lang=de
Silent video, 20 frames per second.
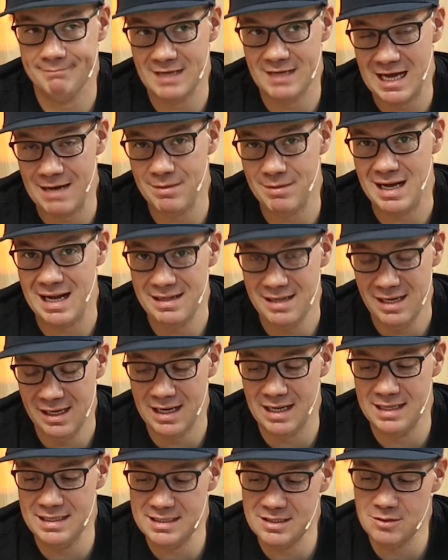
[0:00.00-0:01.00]
Aber halt nicht
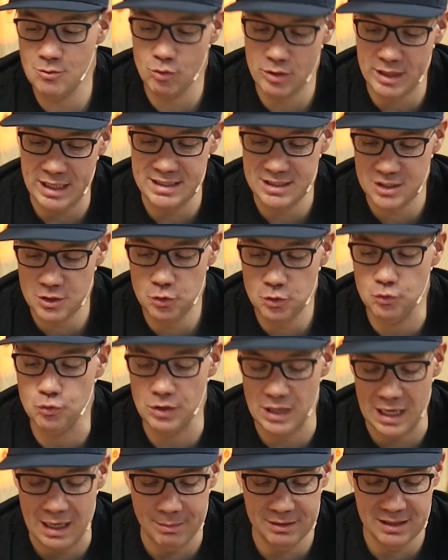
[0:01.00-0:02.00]
ganz so ganz
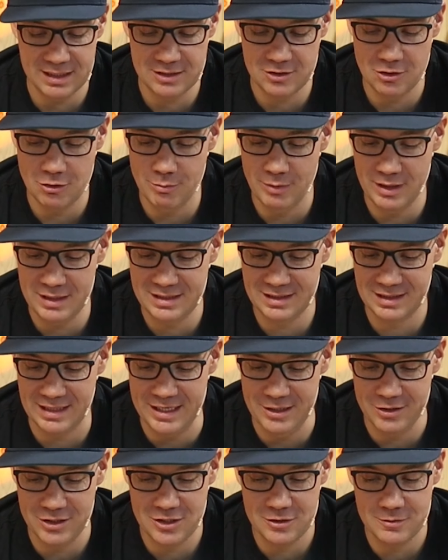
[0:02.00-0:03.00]
cool. Aber das kommen wir jetzt
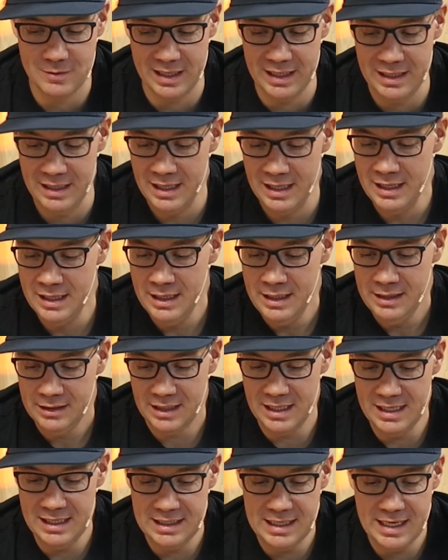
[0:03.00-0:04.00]
gleich noch zu zwei,
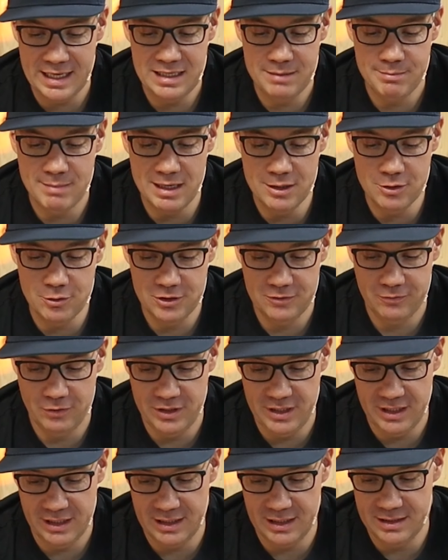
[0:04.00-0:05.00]
drei kleinen Mangos
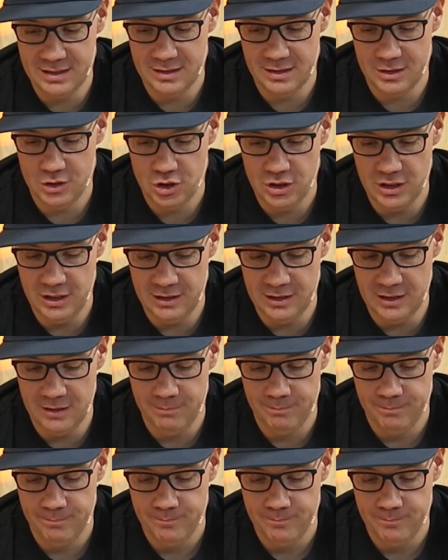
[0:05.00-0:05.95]
von der ganzen Geschichte.